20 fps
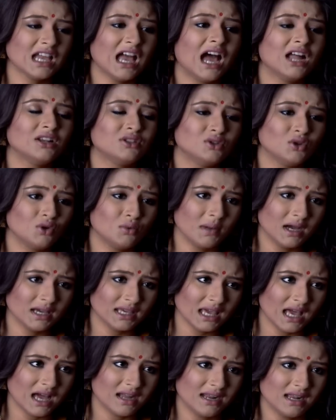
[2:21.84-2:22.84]
আর
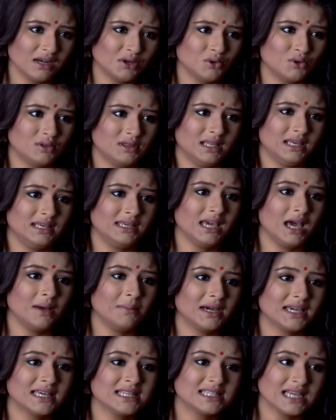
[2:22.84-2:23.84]
তোমাকে আড়াল করতে গিয়ে
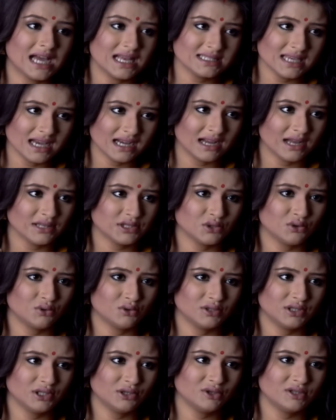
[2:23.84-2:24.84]
আমাকে যা যা কাজ
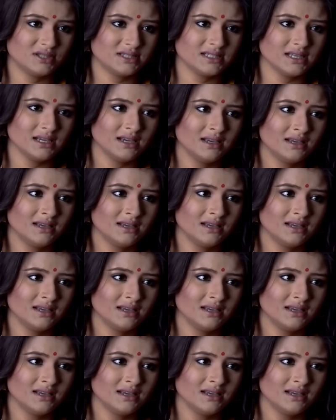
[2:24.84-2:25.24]
করতে হচ্ছে